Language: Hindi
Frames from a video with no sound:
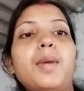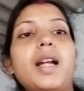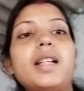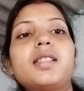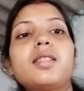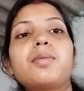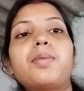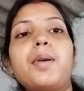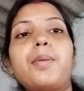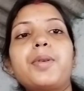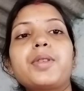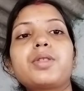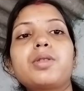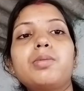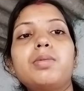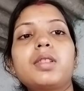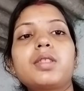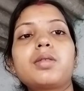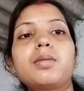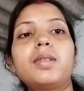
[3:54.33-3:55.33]
मानसिक पापा
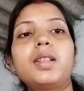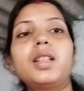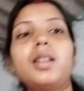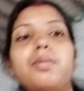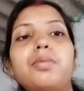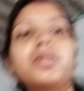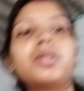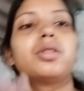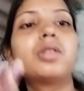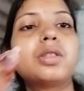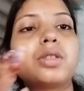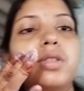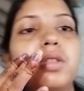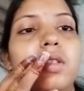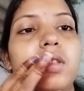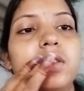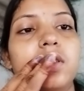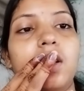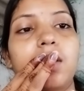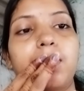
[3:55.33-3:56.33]
सुबह सुबह ही अपने
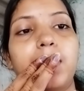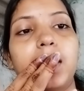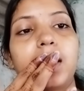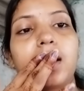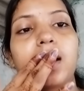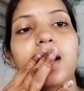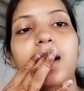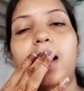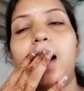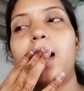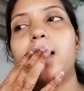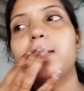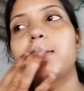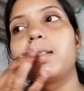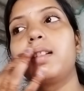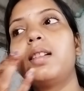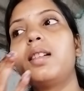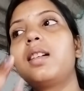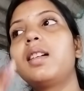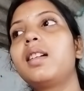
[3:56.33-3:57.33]
दोस्तों के साथ पता ना कहाँ
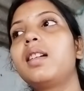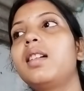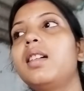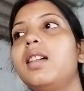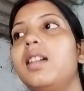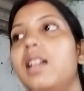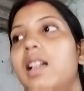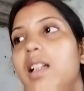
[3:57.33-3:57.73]
चले गए हैं